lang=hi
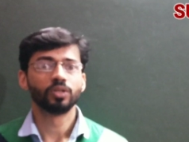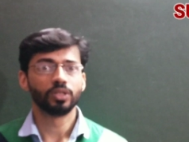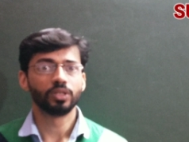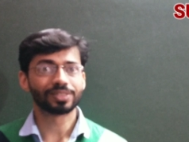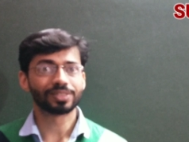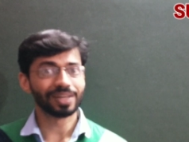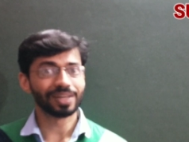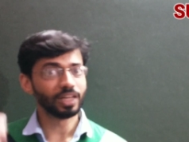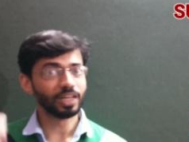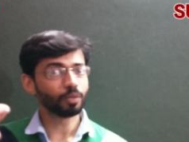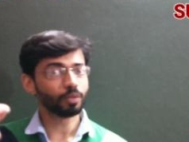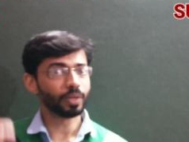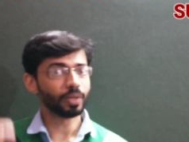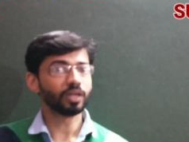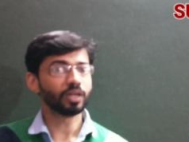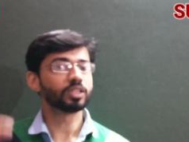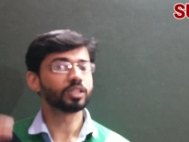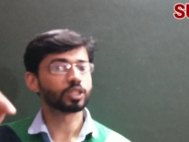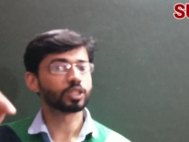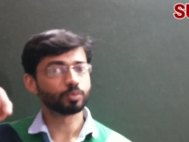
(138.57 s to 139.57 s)
इसका लिंक
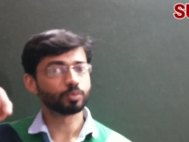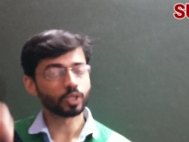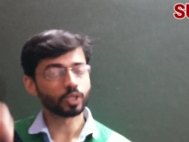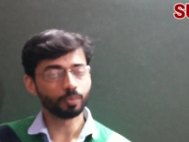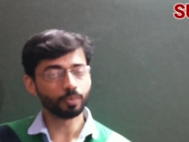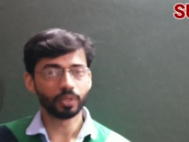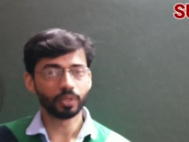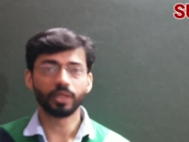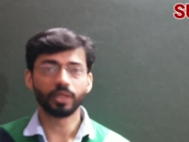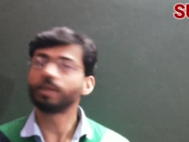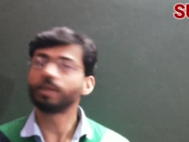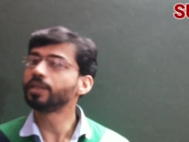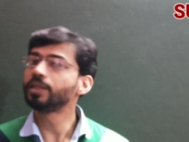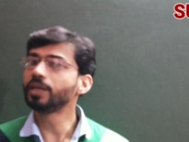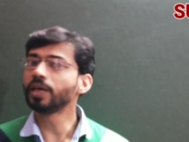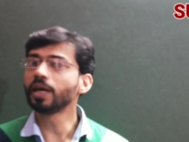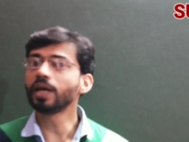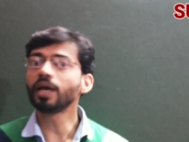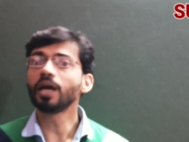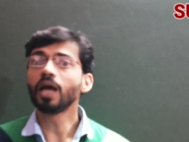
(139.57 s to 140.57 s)
मैंने डिस्क्रिप्शन में दे
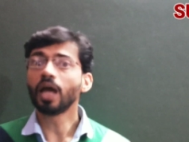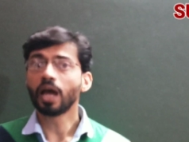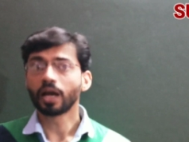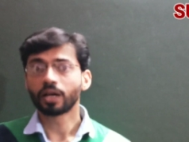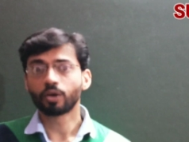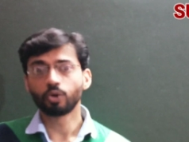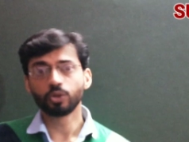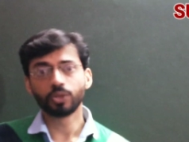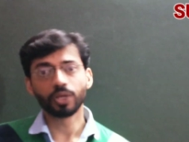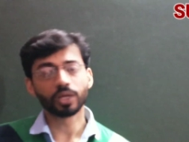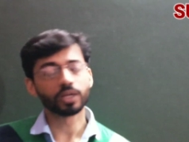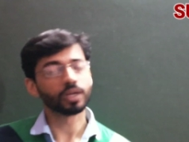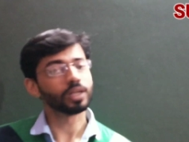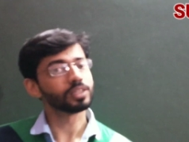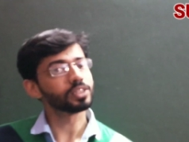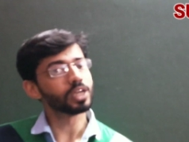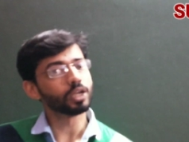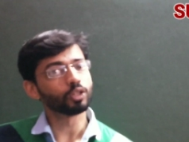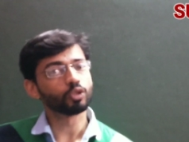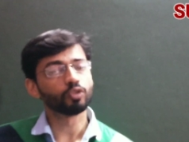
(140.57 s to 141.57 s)
दिया है कोई
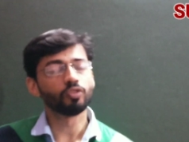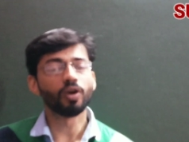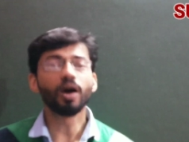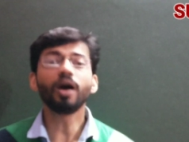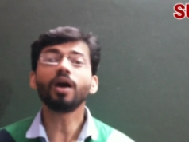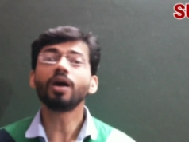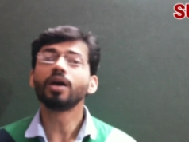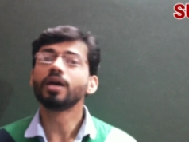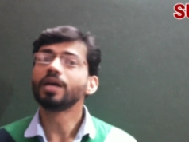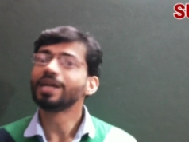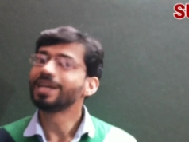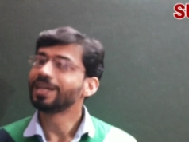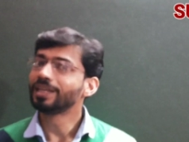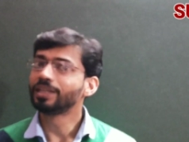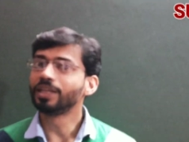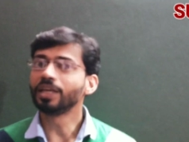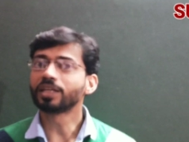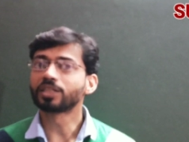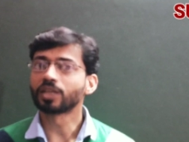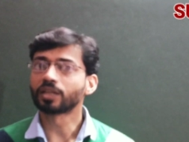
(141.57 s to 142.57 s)
देखना चाहे तो वहाँ
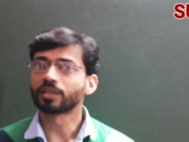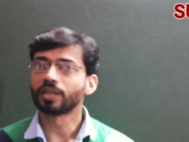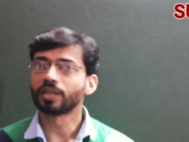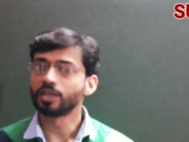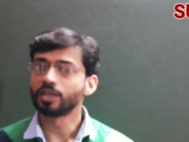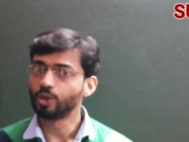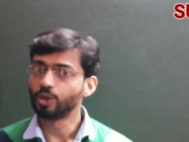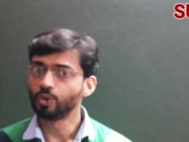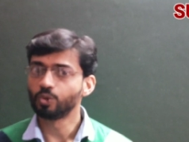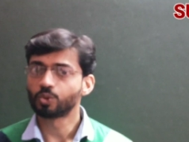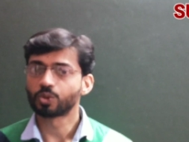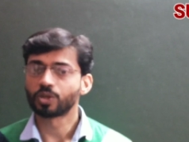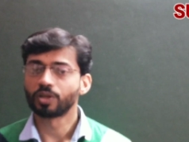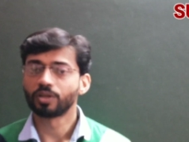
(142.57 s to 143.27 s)
देख सकता है इस न्यूज़